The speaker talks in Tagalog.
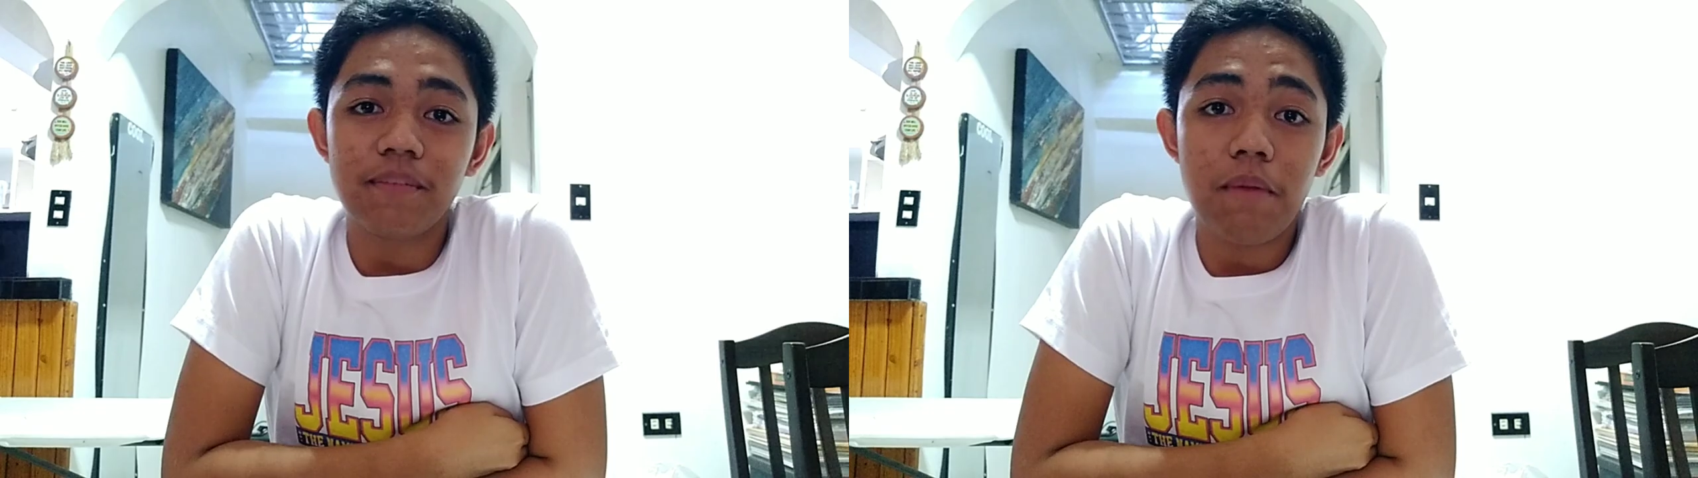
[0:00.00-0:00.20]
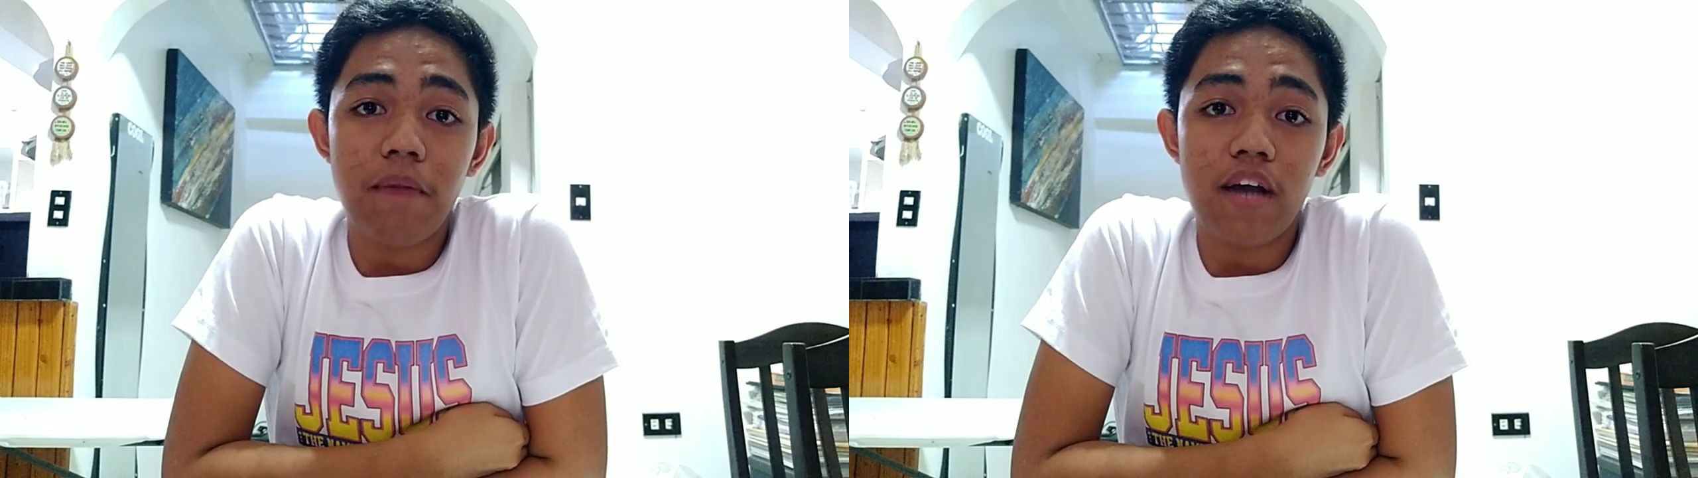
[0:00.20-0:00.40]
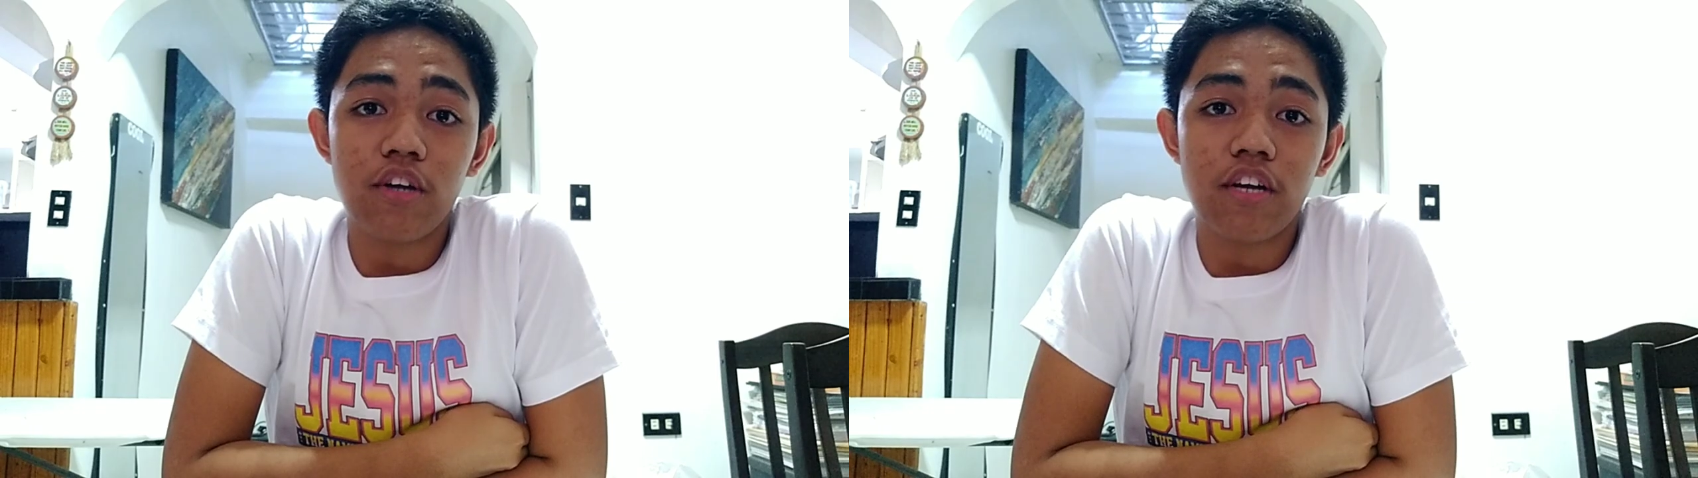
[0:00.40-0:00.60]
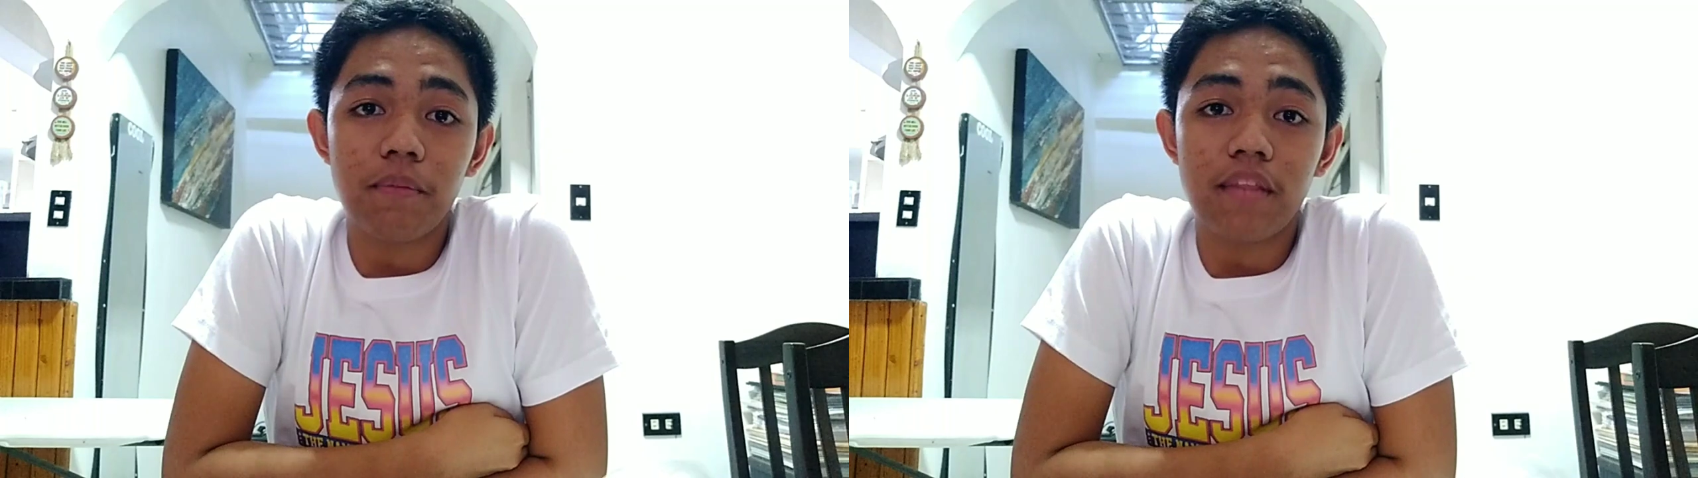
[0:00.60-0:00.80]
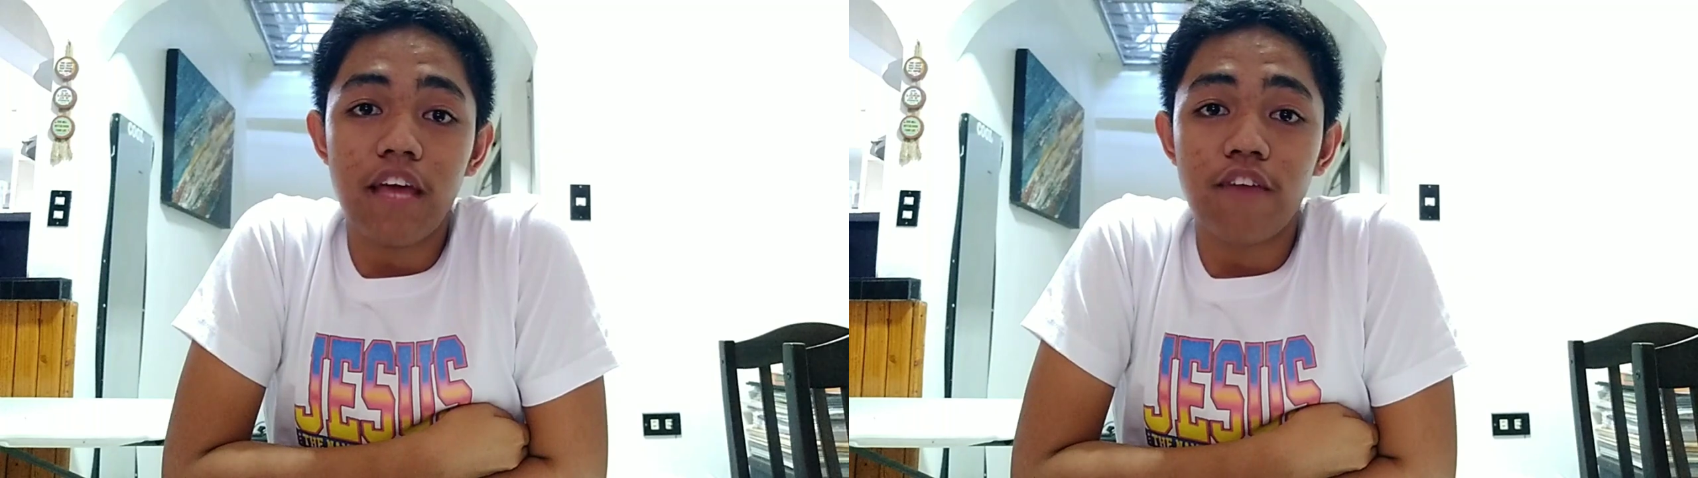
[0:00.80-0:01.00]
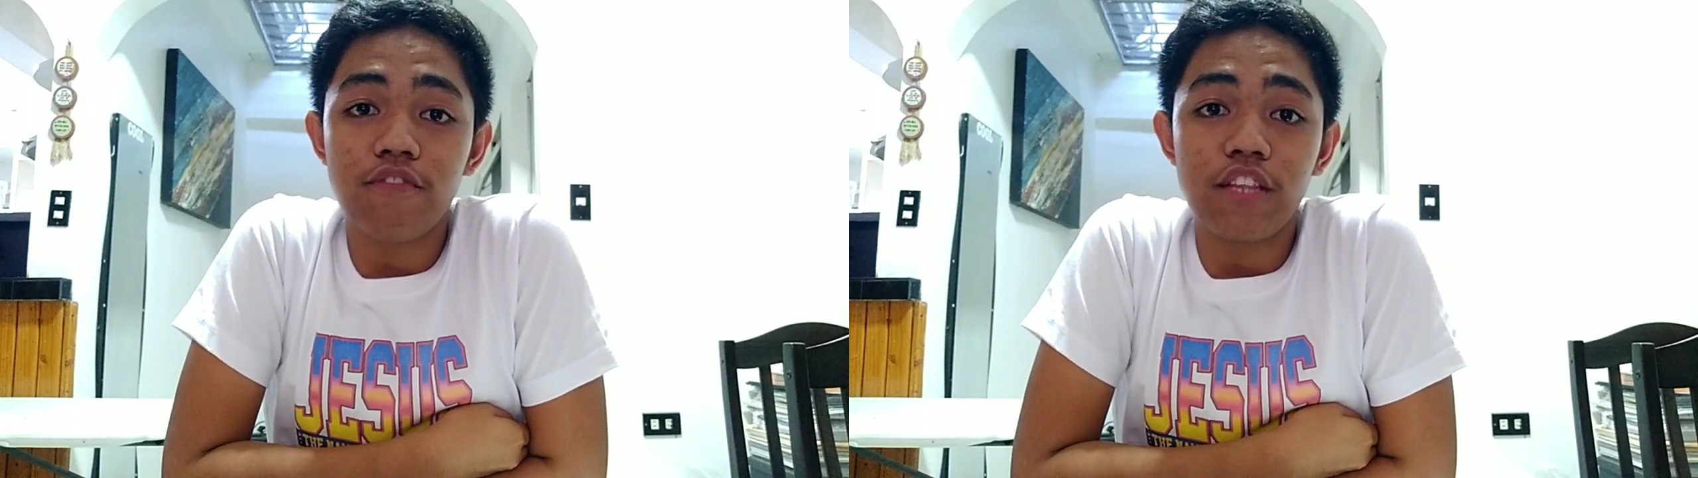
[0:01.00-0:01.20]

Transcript: May bago na naman tayong